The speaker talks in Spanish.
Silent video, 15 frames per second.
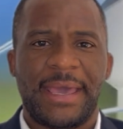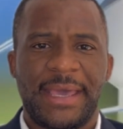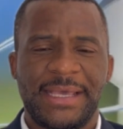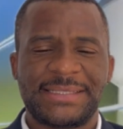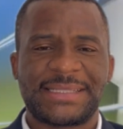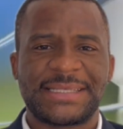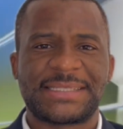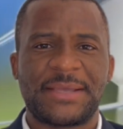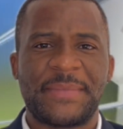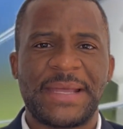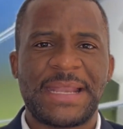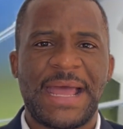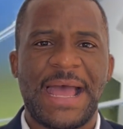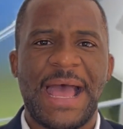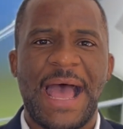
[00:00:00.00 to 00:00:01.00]
Esta
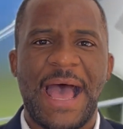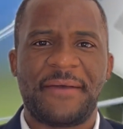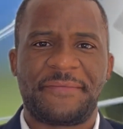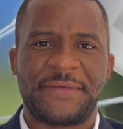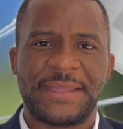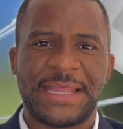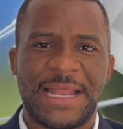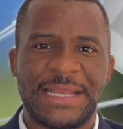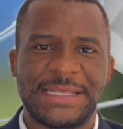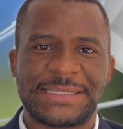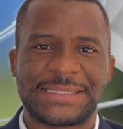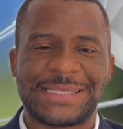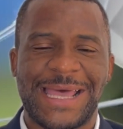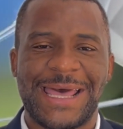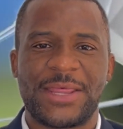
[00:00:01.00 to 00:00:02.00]
semana ha
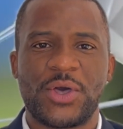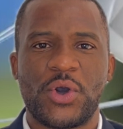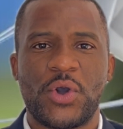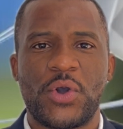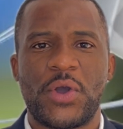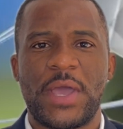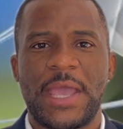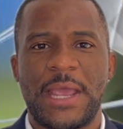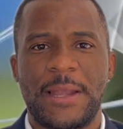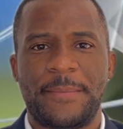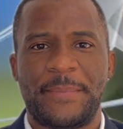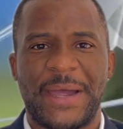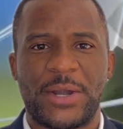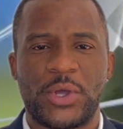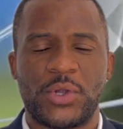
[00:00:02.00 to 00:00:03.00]
finalizado el
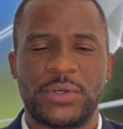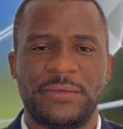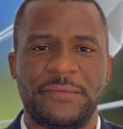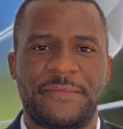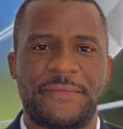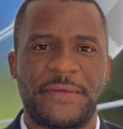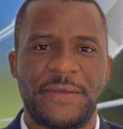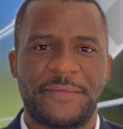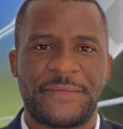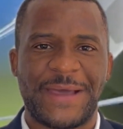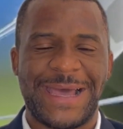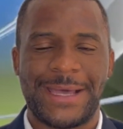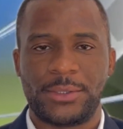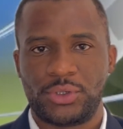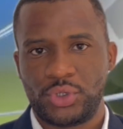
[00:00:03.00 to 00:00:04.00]
parón
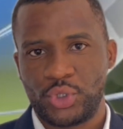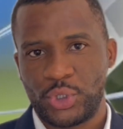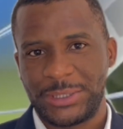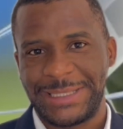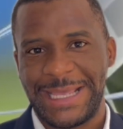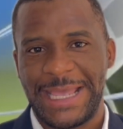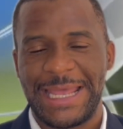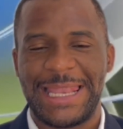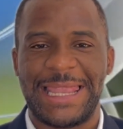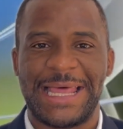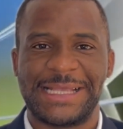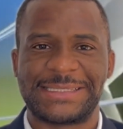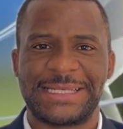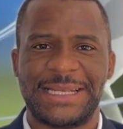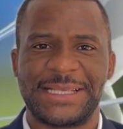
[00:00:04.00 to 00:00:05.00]
FIFA, donde
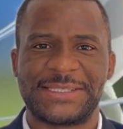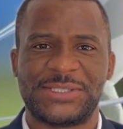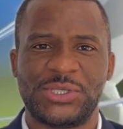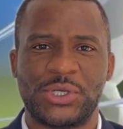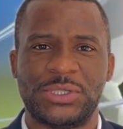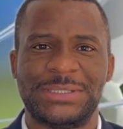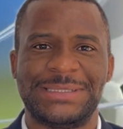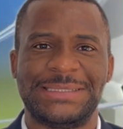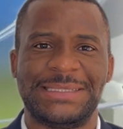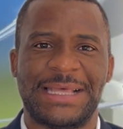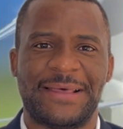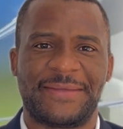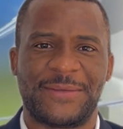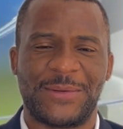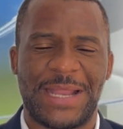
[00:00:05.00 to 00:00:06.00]
la selección
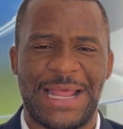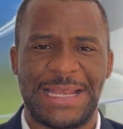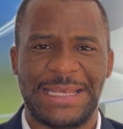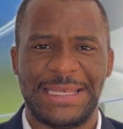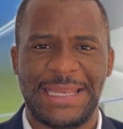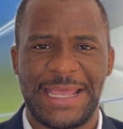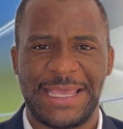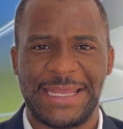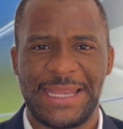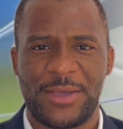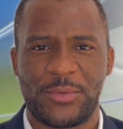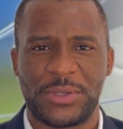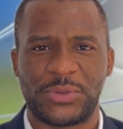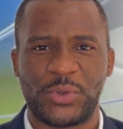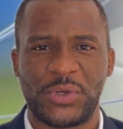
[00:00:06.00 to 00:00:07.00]
nacional de Guinea
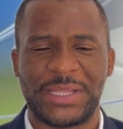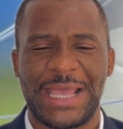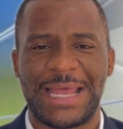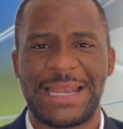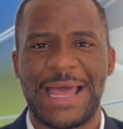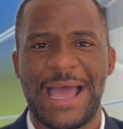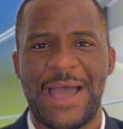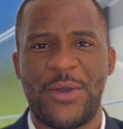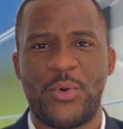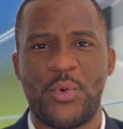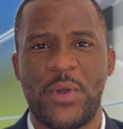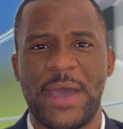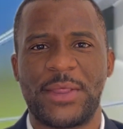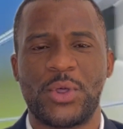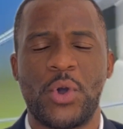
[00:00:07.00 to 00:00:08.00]
Ecuatorial ha
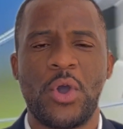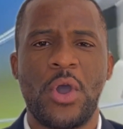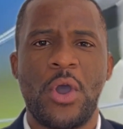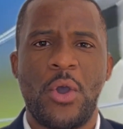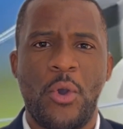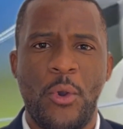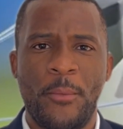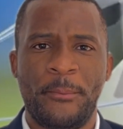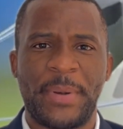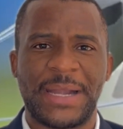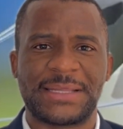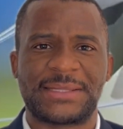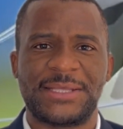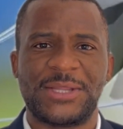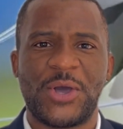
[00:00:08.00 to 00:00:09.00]
jugado un
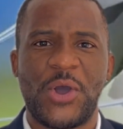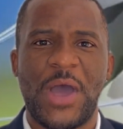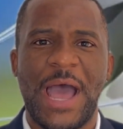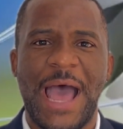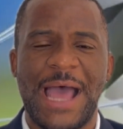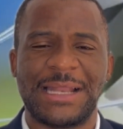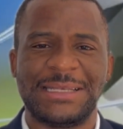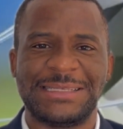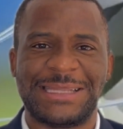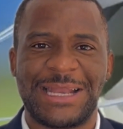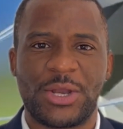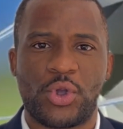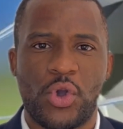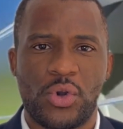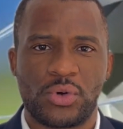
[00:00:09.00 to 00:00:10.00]
partido ante
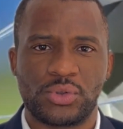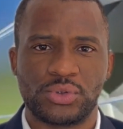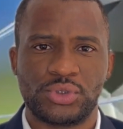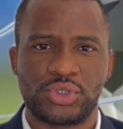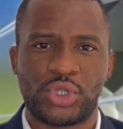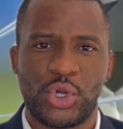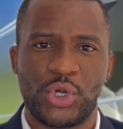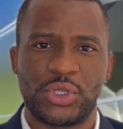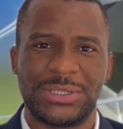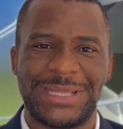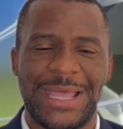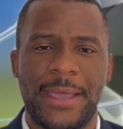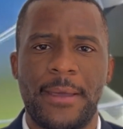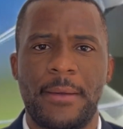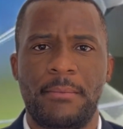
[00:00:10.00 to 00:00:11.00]
el conjunto
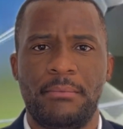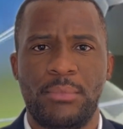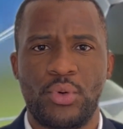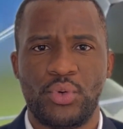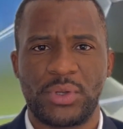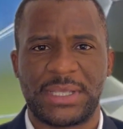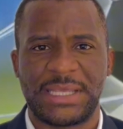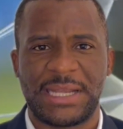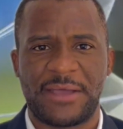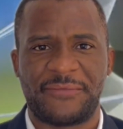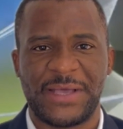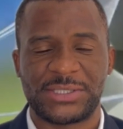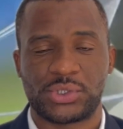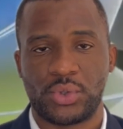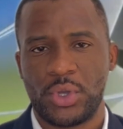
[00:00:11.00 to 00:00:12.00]
de Burkina
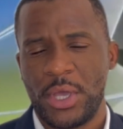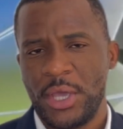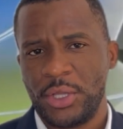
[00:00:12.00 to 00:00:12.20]
Faso,